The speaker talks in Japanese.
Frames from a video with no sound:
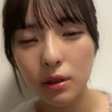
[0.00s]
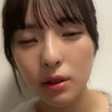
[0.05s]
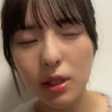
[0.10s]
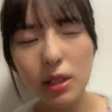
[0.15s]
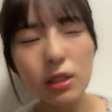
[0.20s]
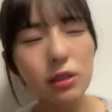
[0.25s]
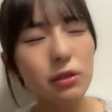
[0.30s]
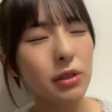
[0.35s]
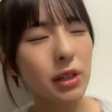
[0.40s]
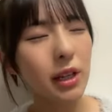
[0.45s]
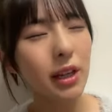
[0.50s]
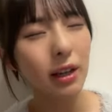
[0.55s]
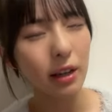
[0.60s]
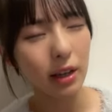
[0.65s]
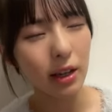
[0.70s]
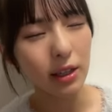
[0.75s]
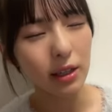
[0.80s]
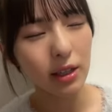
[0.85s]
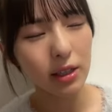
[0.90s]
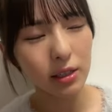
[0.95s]
22が
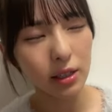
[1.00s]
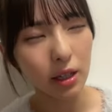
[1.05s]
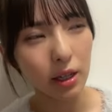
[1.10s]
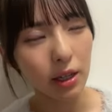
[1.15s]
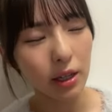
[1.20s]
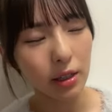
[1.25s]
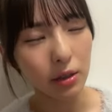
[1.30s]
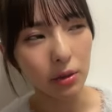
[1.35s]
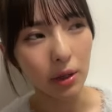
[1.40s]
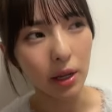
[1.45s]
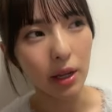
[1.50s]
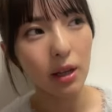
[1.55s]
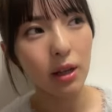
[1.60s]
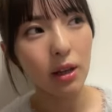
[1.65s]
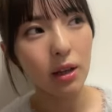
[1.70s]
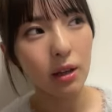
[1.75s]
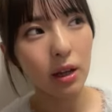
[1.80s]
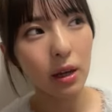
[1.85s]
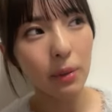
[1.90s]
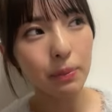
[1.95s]
ね確かえっとね
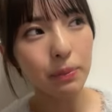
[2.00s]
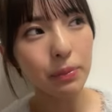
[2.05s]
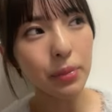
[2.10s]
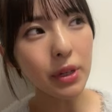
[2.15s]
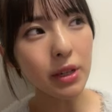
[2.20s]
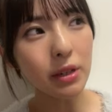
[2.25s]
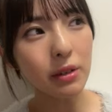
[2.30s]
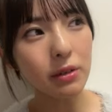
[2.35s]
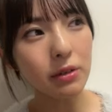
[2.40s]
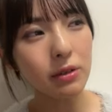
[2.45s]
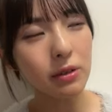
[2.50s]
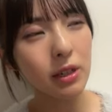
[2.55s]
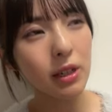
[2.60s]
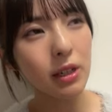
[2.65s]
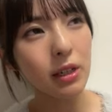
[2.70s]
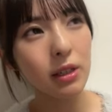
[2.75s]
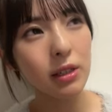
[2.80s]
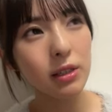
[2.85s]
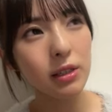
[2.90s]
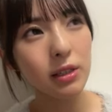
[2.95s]
カップリングの振り
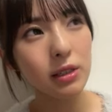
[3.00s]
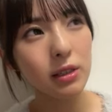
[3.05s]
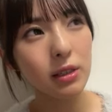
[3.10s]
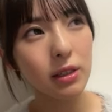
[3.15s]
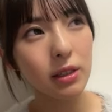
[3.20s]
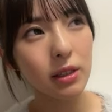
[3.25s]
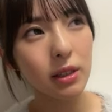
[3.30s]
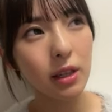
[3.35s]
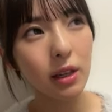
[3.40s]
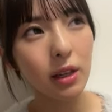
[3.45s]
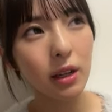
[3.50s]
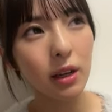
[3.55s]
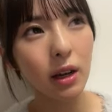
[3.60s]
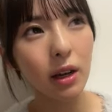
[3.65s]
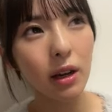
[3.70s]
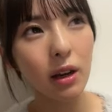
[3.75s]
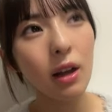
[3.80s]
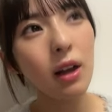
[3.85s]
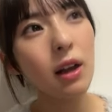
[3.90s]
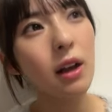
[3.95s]
入れして
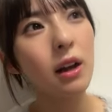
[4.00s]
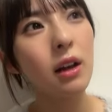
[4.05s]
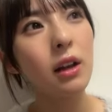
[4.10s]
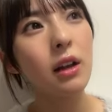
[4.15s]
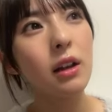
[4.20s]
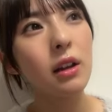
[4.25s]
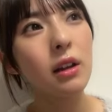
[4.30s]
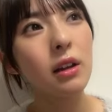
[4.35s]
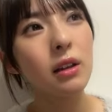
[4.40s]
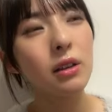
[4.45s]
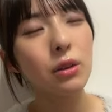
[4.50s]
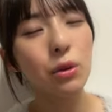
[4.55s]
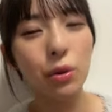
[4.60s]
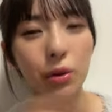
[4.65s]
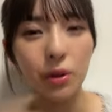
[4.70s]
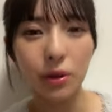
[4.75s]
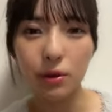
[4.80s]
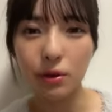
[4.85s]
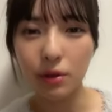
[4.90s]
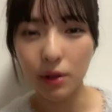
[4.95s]
から
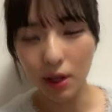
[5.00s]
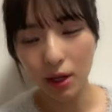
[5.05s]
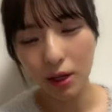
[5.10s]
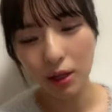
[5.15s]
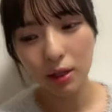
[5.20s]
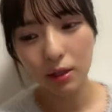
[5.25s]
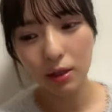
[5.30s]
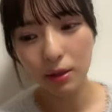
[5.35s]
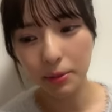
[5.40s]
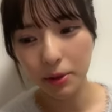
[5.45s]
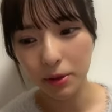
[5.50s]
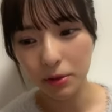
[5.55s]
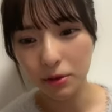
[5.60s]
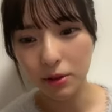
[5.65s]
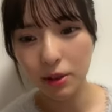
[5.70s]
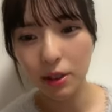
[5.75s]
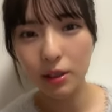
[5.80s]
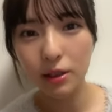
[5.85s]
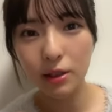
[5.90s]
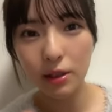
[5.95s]
東京で生
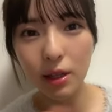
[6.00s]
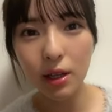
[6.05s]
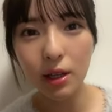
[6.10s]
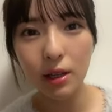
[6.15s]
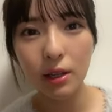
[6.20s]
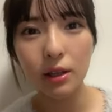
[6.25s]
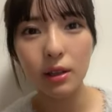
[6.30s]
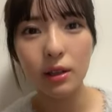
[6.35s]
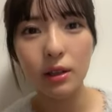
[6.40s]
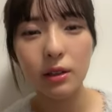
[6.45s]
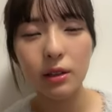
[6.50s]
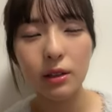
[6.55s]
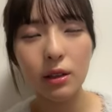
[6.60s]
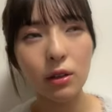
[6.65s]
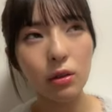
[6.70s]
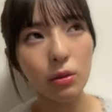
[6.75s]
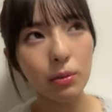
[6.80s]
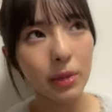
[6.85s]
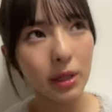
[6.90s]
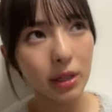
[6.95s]
ドルやってで
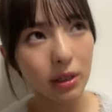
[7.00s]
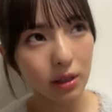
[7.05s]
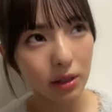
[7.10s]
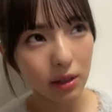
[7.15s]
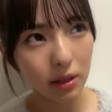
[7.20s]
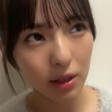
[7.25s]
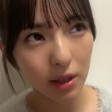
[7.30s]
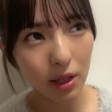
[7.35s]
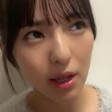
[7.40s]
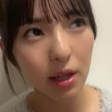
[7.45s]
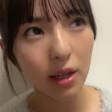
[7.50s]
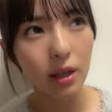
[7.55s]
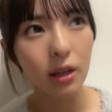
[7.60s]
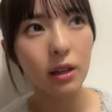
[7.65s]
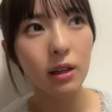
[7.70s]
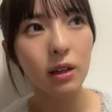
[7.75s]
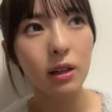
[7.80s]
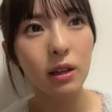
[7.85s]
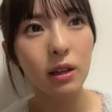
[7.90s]
泊まって